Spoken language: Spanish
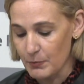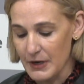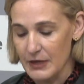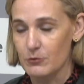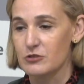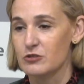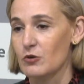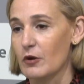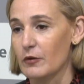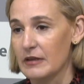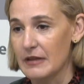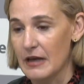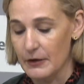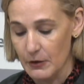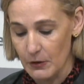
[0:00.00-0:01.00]
pleno
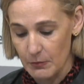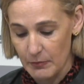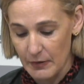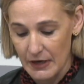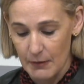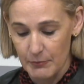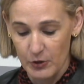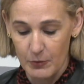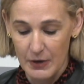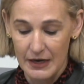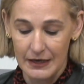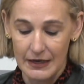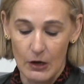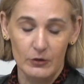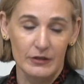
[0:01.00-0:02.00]
extraordinario para
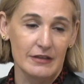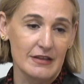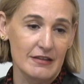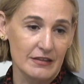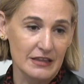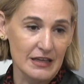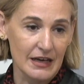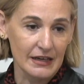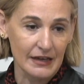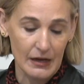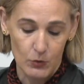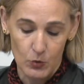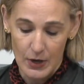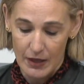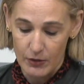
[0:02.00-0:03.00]
aprobar la ordenanza
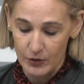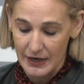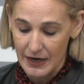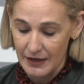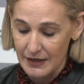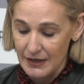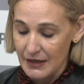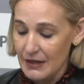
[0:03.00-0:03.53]
reguladora